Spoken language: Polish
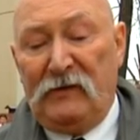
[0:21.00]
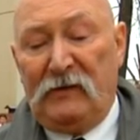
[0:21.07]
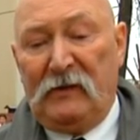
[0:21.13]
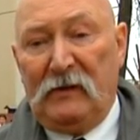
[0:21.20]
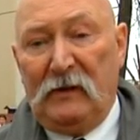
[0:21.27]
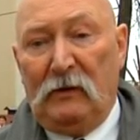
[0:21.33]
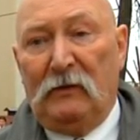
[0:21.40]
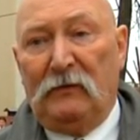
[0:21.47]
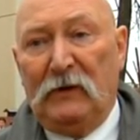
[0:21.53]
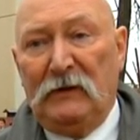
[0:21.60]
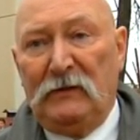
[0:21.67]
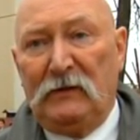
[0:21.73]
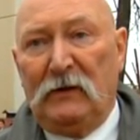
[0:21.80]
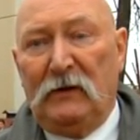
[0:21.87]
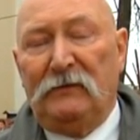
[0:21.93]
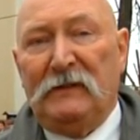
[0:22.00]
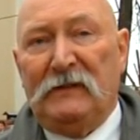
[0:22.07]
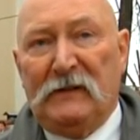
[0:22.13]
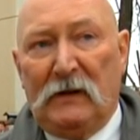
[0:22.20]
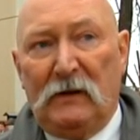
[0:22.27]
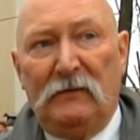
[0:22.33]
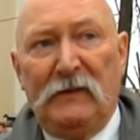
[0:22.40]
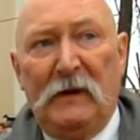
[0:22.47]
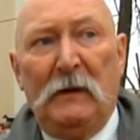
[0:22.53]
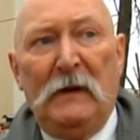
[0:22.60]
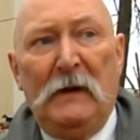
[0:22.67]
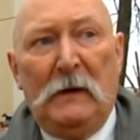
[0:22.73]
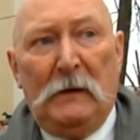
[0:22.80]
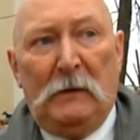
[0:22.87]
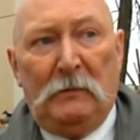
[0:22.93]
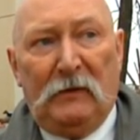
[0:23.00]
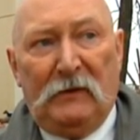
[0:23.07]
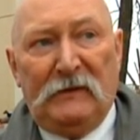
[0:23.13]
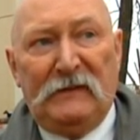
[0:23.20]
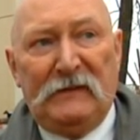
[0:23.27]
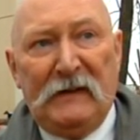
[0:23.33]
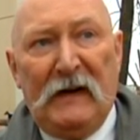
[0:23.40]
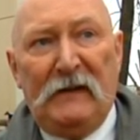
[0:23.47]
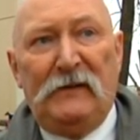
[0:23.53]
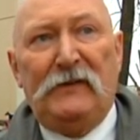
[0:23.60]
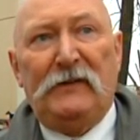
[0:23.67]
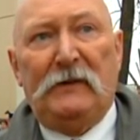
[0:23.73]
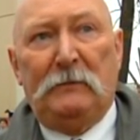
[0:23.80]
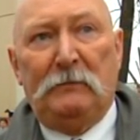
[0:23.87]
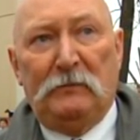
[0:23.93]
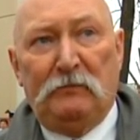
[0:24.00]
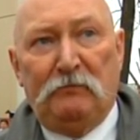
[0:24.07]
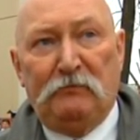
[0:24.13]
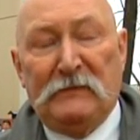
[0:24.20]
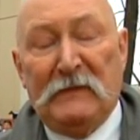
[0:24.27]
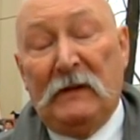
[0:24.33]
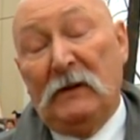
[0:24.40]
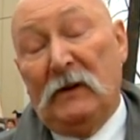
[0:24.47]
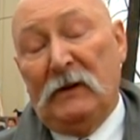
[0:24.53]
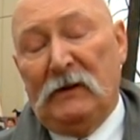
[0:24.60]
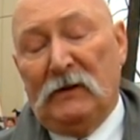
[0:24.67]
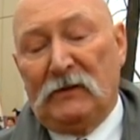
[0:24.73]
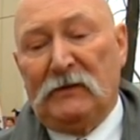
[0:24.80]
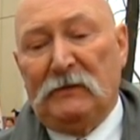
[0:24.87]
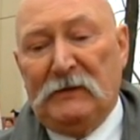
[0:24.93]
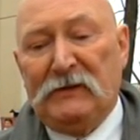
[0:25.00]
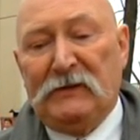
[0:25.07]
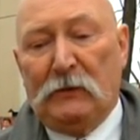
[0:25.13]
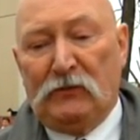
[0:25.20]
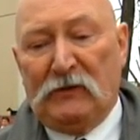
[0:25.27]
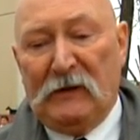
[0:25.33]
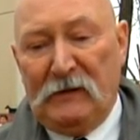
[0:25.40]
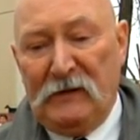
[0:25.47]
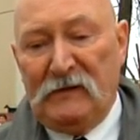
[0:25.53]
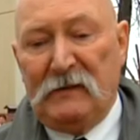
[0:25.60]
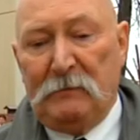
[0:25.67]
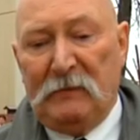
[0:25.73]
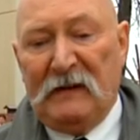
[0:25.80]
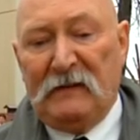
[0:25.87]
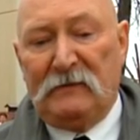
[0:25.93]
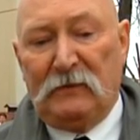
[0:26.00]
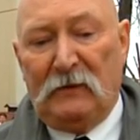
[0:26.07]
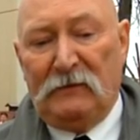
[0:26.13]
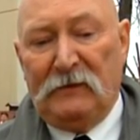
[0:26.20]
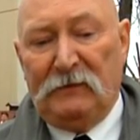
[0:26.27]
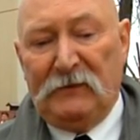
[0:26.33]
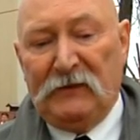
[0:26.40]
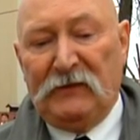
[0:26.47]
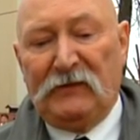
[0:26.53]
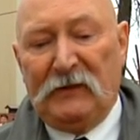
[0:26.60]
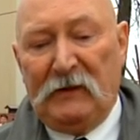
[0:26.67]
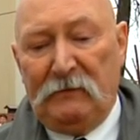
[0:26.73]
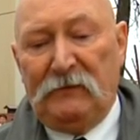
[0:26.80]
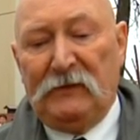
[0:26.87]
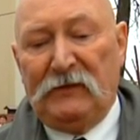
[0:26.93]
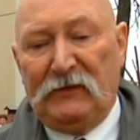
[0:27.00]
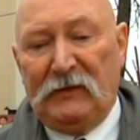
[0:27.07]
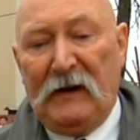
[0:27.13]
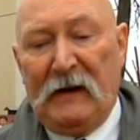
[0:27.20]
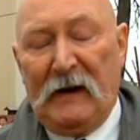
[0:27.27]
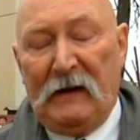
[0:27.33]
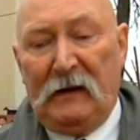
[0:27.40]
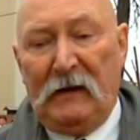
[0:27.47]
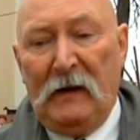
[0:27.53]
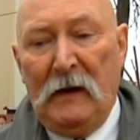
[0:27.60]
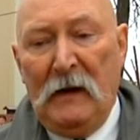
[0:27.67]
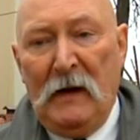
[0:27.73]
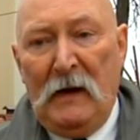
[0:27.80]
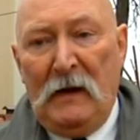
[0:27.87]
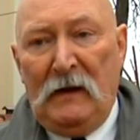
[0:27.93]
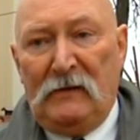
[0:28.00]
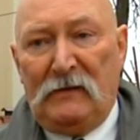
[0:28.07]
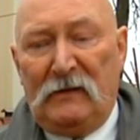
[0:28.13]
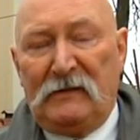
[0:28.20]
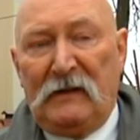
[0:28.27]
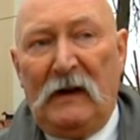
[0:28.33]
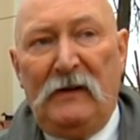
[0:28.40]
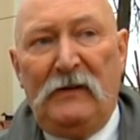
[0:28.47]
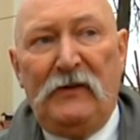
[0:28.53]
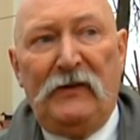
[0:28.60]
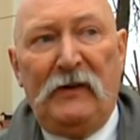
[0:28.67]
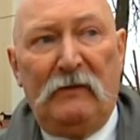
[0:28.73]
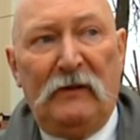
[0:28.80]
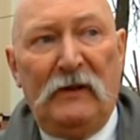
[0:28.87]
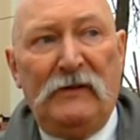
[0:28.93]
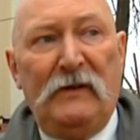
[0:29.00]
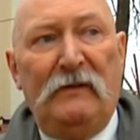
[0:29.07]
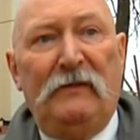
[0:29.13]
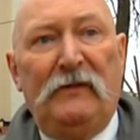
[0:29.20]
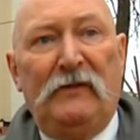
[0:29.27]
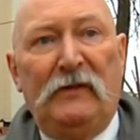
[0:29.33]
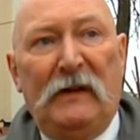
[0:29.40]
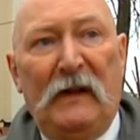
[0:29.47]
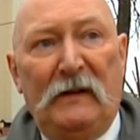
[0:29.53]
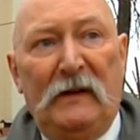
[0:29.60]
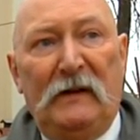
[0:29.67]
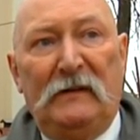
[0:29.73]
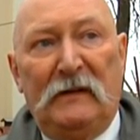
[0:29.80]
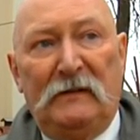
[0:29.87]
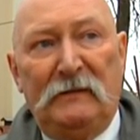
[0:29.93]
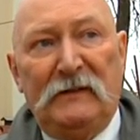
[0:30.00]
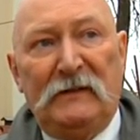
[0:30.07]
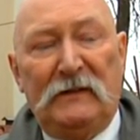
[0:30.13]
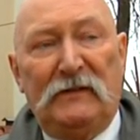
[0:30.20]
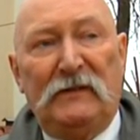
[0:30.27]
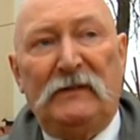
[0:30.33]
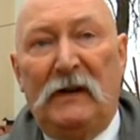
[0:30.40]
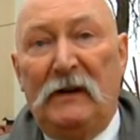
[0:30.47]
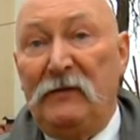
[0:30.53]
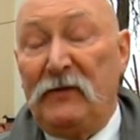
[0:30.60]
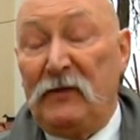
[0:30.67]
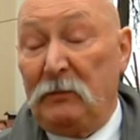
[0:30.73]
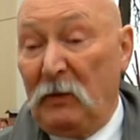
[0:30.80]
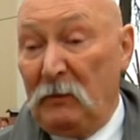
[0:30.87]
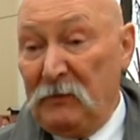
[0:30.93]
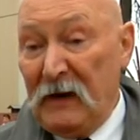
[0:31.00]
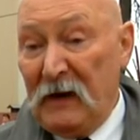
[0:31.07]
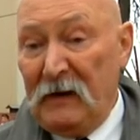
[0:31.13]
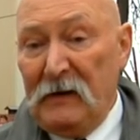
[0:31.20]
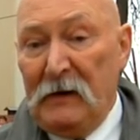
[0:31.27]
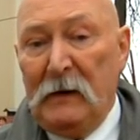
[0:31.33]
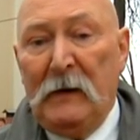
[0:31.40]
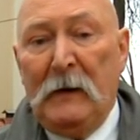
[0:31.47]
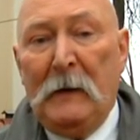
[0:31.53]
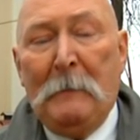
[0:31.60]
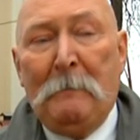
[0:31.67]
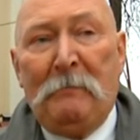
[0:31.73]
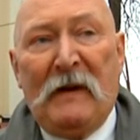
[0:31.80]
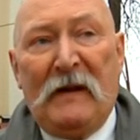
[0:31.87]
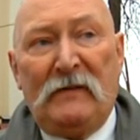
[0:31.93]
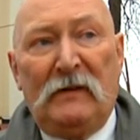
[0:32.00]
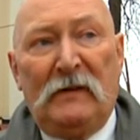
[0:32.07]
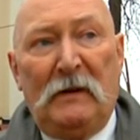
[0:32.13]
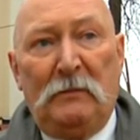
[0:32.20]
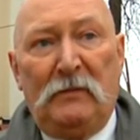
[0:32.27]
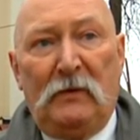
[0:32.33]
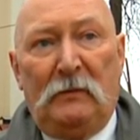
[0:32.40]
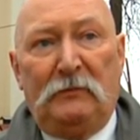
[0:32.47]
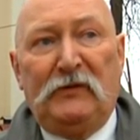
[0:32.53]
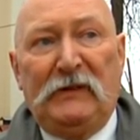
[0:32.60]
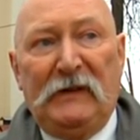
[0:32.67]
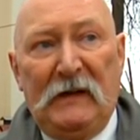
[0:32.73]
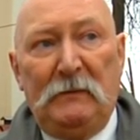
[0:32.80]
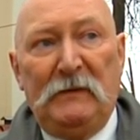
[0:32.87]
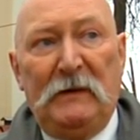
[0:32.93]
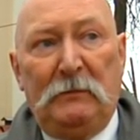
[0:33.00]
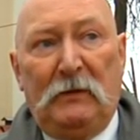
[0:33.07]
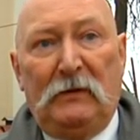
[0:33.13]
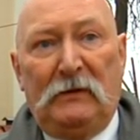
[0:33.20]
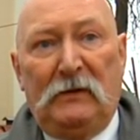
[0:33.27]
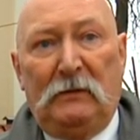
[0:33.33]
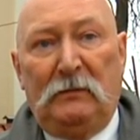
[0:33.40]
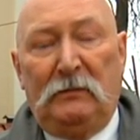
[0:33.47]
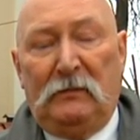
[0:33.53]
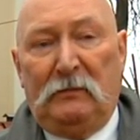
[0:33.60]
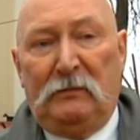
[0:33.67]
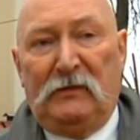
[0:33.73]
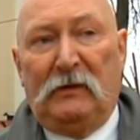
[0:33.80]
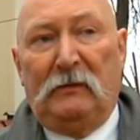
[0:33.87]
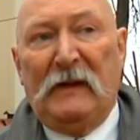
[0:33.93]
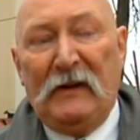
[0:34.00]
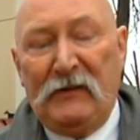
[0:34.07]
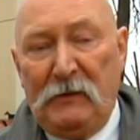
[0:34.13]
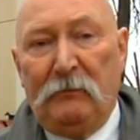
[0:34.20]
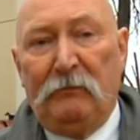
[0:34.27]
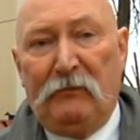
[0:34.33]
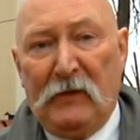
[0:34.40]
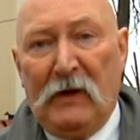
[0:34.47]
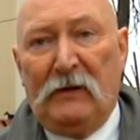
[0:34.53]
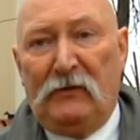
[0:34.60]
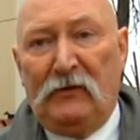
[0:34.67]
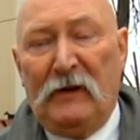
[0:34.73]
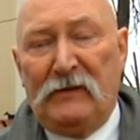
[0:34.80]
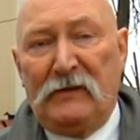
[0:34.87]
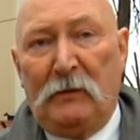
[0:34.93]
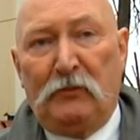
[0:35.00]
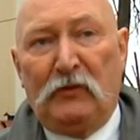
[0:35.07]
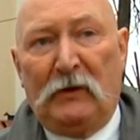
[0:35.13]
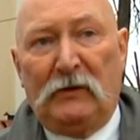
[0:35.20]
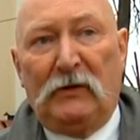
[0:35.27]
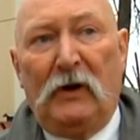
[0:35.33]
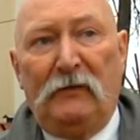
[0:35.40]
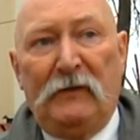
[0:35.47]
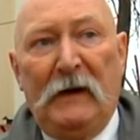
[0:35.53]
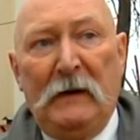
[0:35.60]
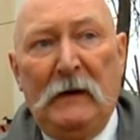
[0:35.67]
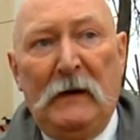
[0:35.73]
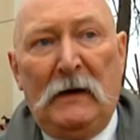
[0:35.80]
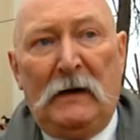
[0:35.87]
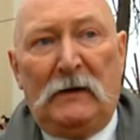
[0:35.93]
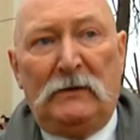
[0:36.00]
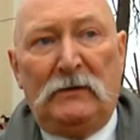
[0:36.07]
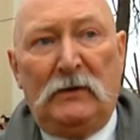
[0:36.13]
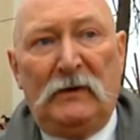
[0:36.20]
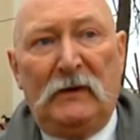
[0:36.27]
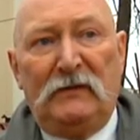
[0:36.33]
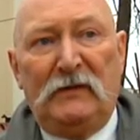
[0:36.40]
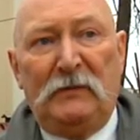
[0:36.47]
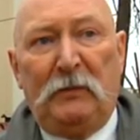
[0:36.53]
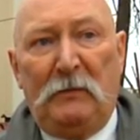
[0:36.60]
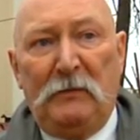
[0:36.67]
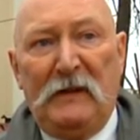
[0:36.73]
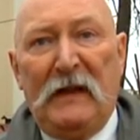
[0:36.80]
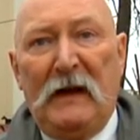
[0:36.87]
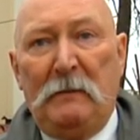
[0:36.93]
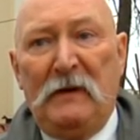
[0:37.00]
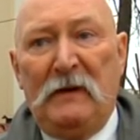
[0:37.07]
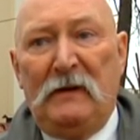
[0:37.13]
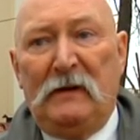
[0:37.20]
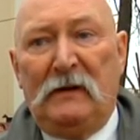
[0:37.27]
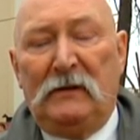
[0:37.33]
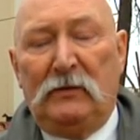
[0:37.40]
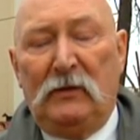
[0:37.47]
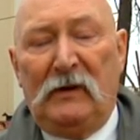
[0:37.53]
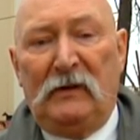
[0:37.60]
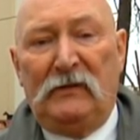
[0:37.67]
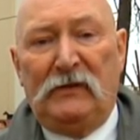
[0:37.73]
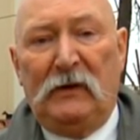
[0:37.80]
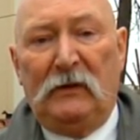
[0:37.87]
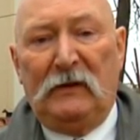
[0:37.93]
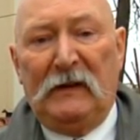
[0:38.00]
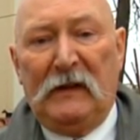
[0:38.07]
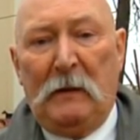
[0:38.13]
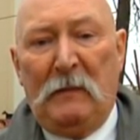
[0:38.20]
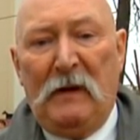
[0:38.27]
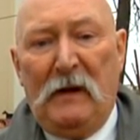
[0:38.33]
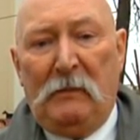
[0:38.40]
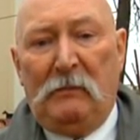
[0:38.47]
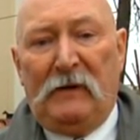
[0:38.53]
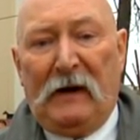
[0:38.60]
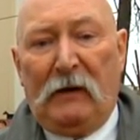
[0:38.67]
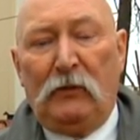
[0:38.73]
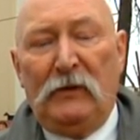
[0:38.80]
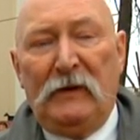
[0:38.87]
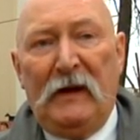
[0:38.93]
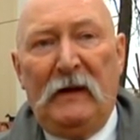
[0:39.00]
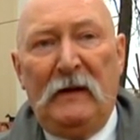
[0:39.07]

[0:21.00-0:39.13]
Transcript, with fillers: zginęło wojsko, oficerowie, policjanci, mm, no i oczywiście urzędnicy państwowi wyższe, wyższe rangi. I zostali dzisiaj właśnie wyczytane ich nazwiska, zostali wspomniani. Bardzo nam było przyjemnie, bo to są nasi e, często przodkowie, których wspominamy i których ciągle nam brakuje.